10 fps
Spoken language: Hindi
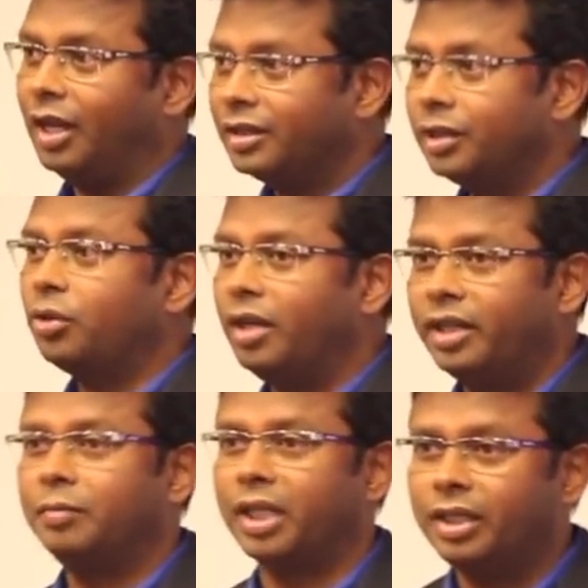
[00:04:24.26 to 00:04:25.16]
ऐसी
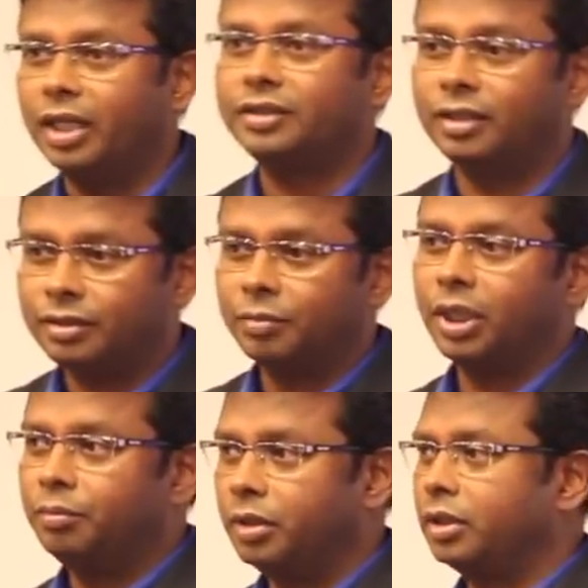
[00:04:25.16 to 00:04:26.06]
क्वालिटी बताइए ऐसे ऐसे
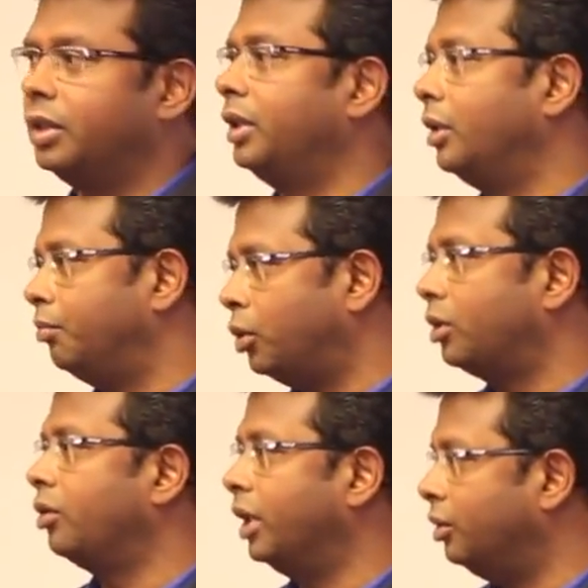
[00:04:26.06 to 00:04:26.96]
मतलब कितने
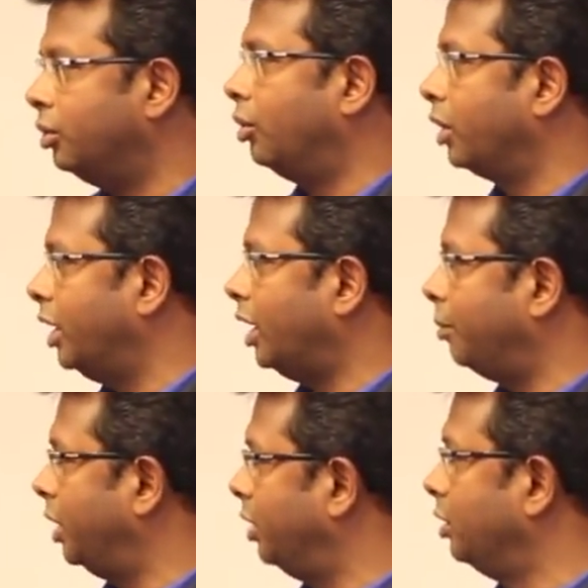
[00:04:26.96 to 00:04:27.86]
बहुत लोग हिंदू होंगे
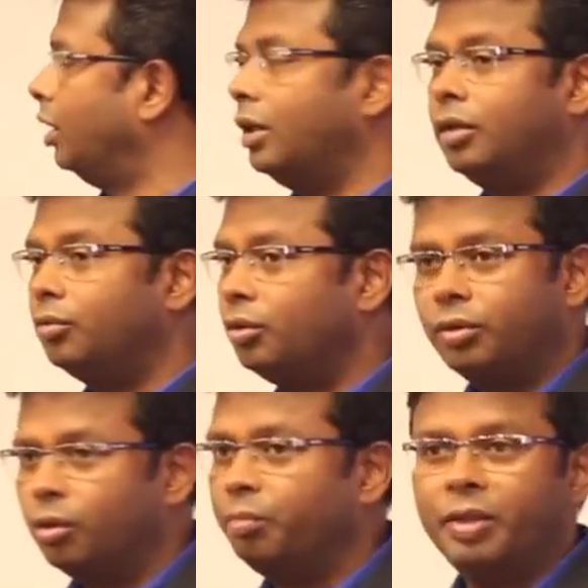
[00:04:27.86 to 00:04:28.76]
यहाँ पे उन
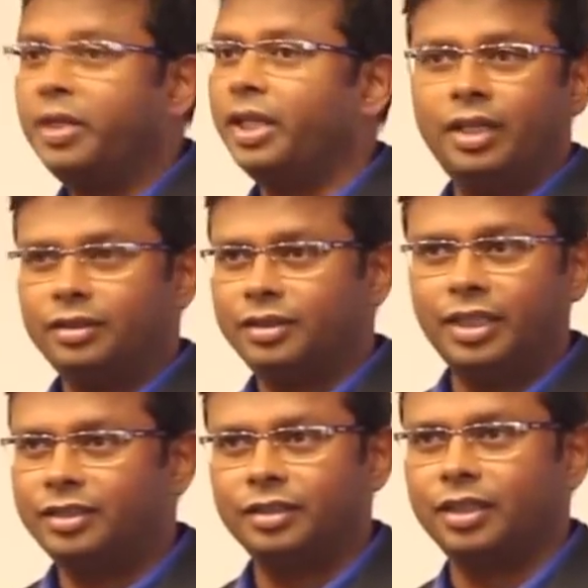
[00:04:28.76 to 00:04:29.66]
उनमें भी ये
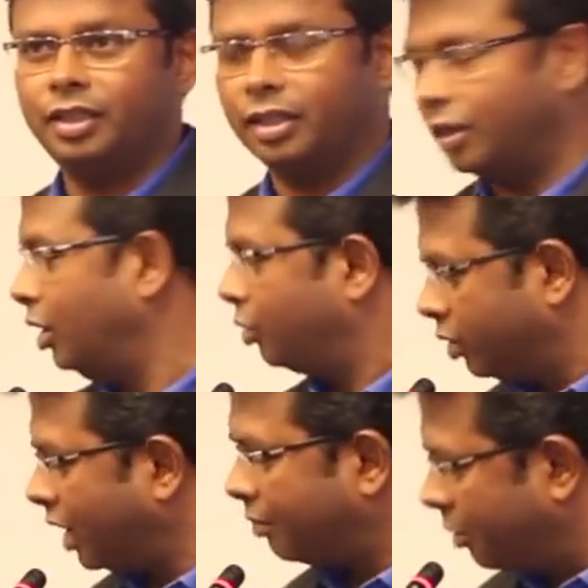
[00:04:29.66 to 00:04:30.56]
ये चीज़ नहीं है
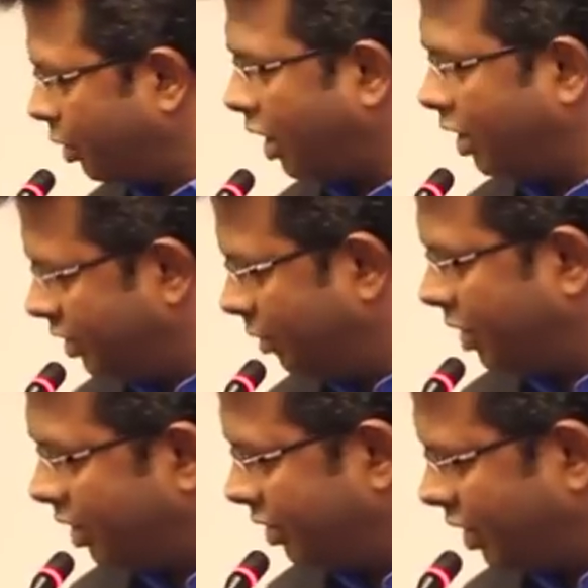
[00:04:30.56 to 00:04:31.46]
कुछ आपका पुराना
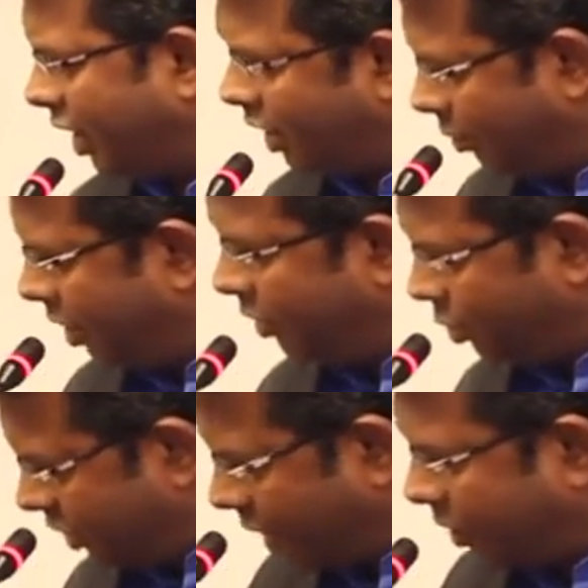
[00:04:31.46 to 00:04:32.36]
जन्म का रिश्ता है या अभी भी
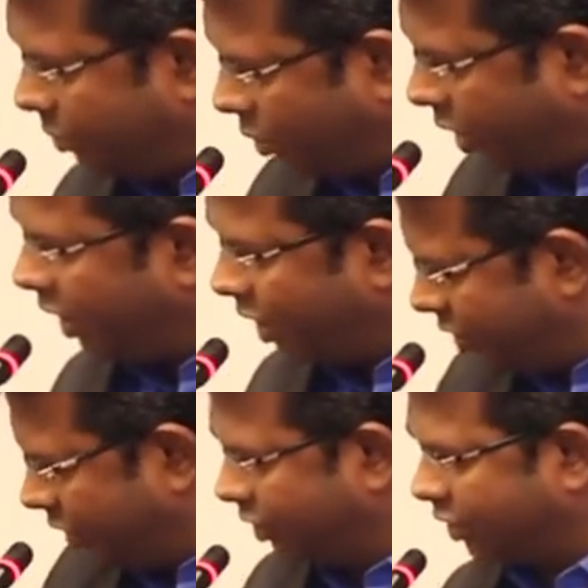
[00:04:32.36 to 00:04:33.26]
कुछ आपका बॉन्डिंग
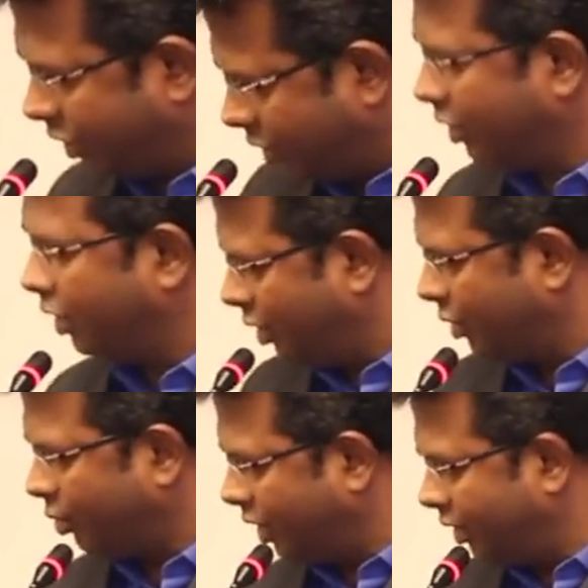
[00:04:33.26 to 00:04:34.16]
है शिव जी से
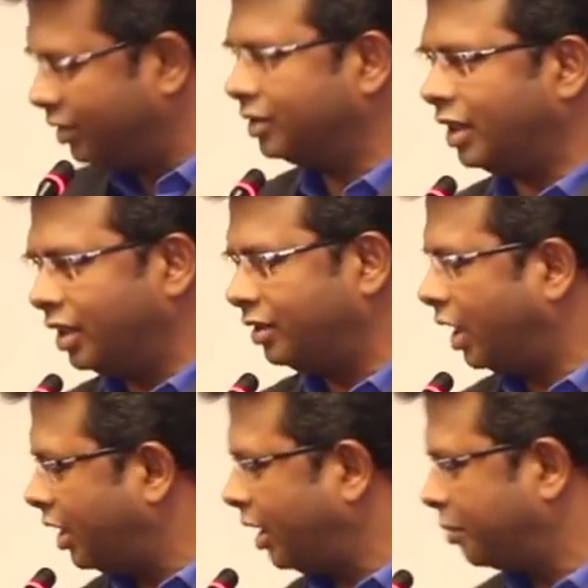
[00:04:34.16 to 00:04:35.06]
कोई हाँ,
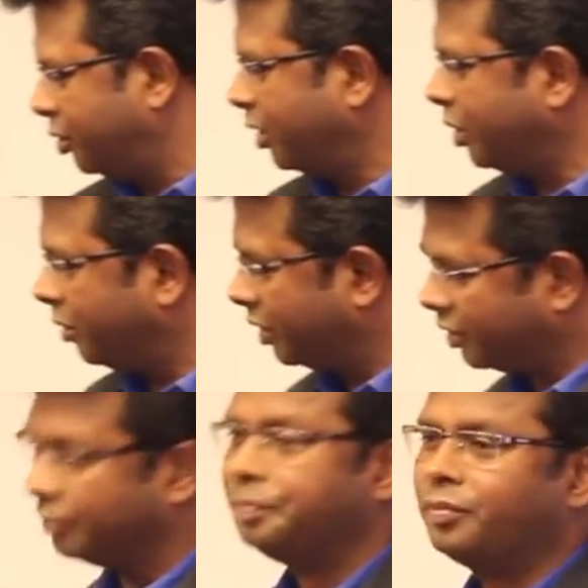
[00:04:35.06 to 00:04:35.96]
तार आपके जुड़े हुए हैं
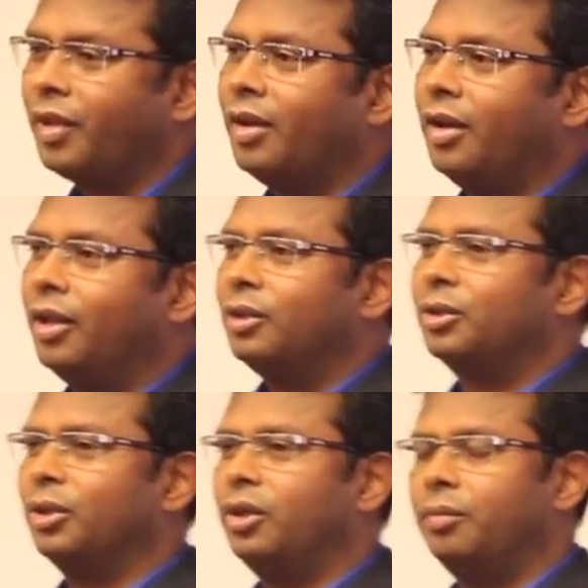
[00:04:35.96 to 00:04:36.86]
सर
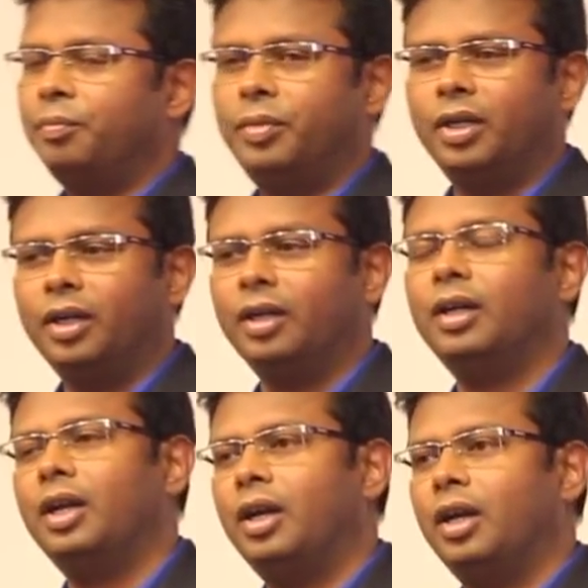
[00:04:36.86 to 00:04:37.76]
तो आ,